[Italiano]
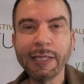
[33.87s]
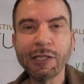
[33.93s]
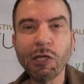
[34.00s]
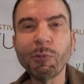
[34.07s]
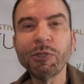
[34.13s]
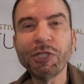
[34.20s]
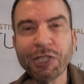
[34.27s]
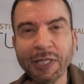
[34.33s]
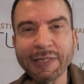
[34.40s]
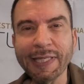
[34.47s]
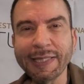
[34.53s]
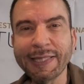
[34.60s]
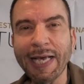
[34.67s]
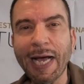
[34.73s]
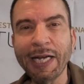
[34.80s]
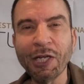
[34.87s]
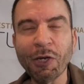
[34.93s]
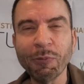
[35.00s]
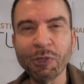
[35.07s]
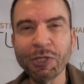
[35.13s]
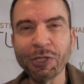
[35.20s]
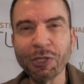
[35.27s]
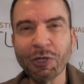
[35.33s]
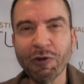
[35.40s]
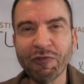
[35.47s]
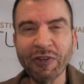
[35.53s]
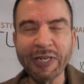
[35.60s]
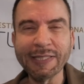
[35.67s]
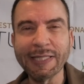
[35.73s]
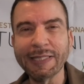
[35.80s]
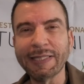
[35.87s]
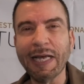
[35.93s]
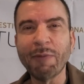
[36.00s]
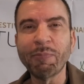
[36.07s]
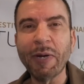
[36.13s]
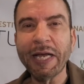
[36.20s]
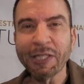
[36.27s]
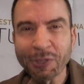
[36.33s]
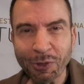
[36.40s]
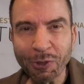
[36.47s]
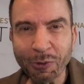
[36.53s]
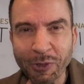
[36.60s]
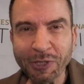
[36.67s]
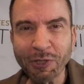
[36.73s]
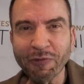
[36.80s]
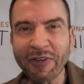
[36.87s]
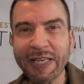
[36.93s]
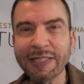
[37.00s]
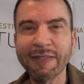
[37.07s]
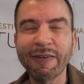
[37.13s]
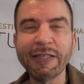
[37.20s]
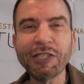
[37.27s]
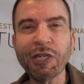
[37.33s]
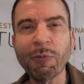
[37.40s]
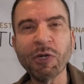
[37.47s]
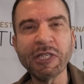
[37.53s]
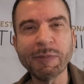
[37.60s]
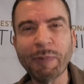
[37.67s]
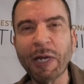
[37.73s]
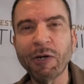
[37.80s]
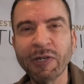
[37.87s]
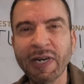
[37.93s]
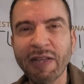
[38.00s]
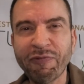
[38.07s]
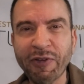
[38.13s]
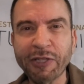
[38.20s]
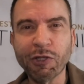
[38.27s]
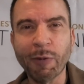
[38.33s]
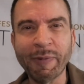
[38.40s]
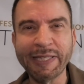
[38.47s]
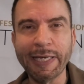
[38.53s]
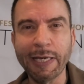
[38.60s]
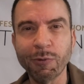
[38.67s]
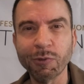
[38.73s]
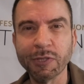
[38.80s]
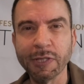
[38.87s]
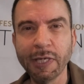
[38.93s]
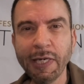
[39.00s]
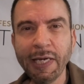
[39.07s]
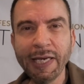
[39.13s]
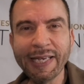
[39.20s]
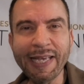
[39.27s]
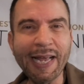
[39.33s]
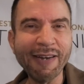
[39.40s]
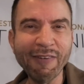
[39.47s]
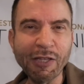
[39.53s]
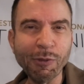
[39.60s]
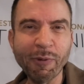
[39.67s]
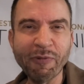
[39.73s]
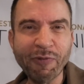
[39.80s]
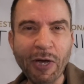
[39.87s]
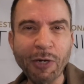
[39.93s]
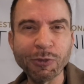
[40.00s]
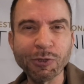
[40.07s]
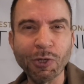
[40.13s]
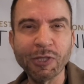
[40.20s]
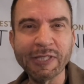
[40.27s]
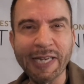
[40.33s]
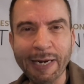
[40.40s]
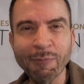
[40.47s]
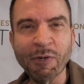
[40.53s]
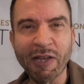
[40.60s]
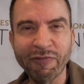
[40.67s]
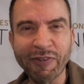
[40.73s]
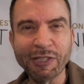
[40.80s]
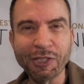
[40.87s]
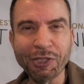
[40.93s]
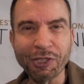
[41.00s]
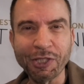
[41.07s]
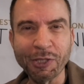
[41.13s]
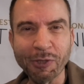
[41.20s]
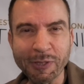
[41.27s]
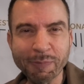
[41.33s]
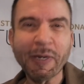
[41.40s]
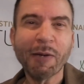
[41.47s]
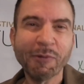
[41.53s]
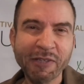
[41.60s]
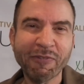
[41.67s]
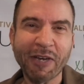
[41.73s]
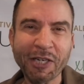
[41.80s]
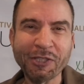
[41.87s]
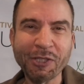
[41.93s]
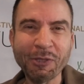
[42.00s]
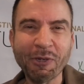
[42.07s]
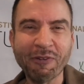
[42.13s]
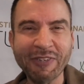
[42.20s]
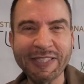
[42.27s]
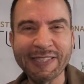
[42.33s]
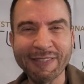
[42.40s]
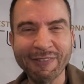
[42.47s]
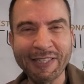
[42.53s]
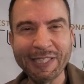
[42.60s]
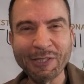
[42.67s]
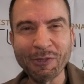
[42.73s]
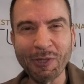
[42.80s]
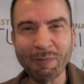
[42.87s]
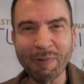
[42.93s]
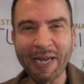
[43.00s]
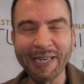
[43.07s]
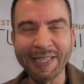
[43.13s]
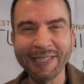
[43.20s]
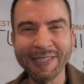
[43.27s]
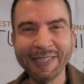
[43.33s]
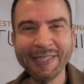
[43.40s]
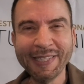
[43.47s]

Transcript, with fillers: Dopo 17 anni, come ho detto in conferenza stampa, entro in questo festival. Diciamo che spero nell'effetto Amadeus, che è arrivato per fare un solo Sanremo, ne ha fatti 5. Speriamo di fare 5 festival dei tulipani.